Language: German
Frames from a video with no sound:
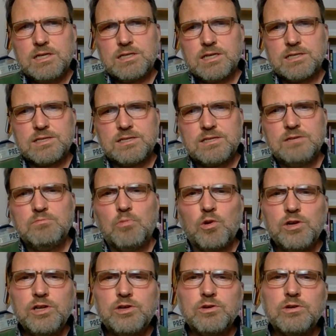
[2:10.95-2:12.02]
dass es im
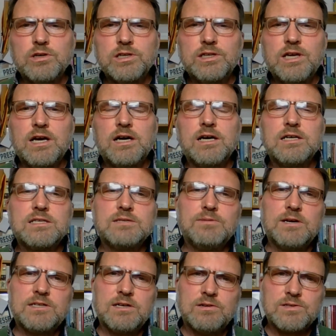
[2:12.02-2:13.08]
Monitoringjahr
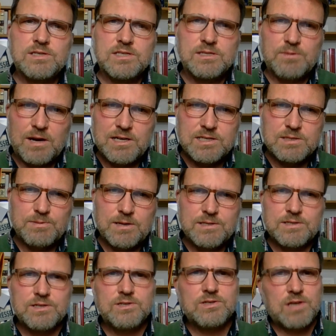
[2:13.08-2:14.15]

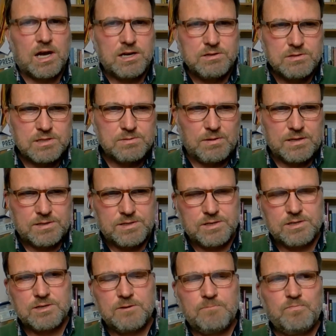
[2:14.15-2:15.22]
2022-23